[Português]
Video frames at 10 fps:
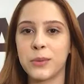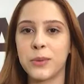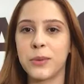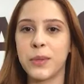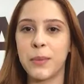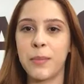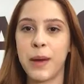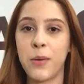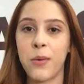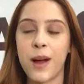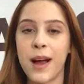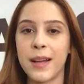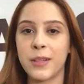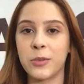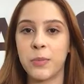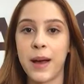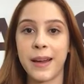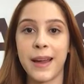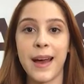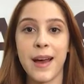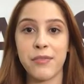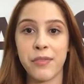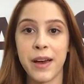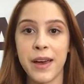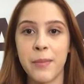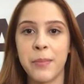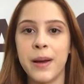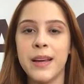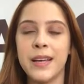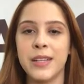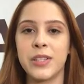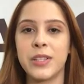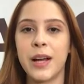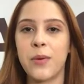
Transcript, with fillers: Agricultura e Pecuária do Pará, a FAEPA, está